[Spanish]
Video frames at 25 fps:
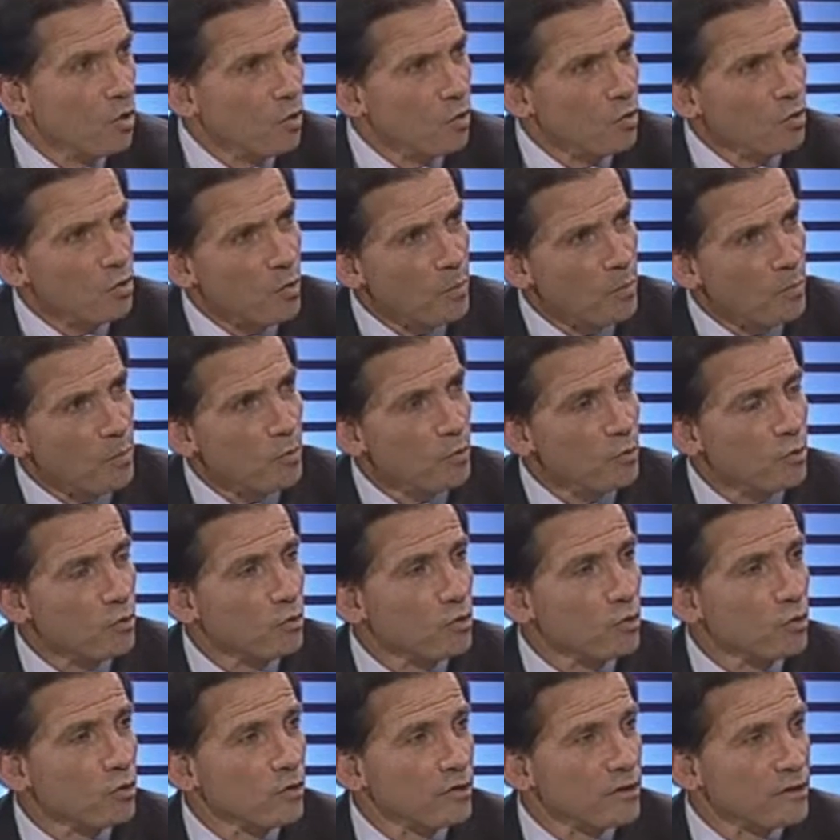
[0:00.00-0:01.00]
o los
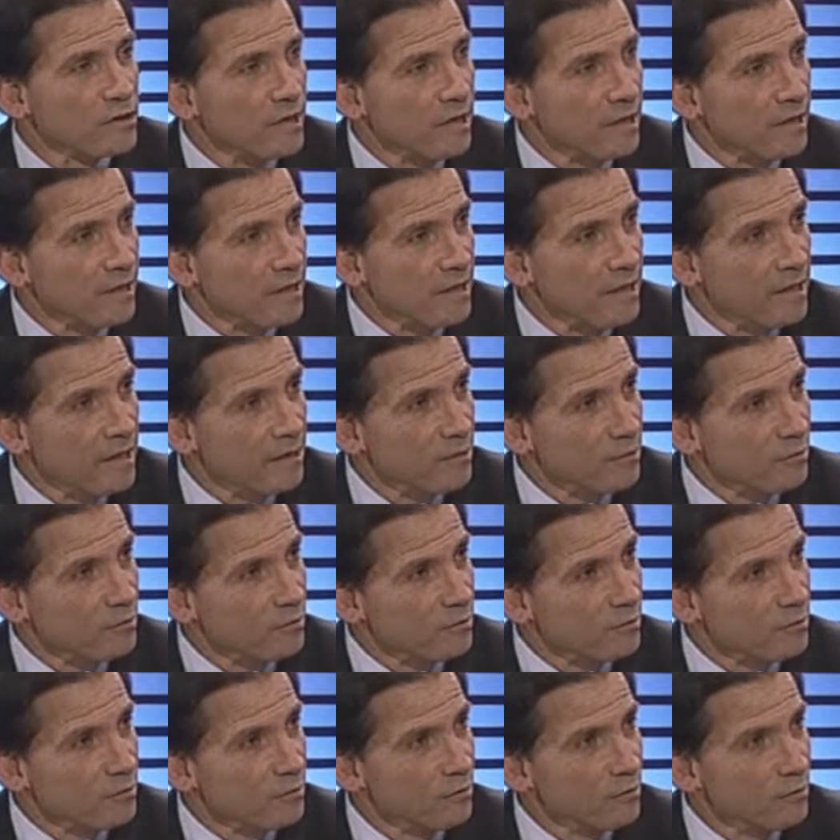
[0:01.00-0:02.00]
productores
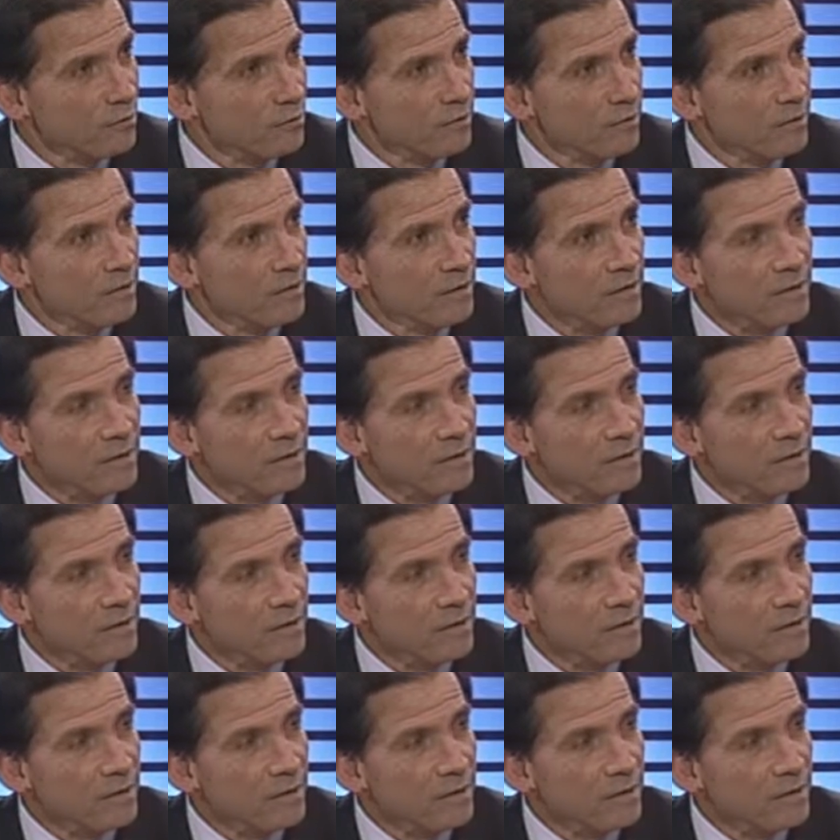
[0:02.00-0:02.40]
agrarios, ¿no?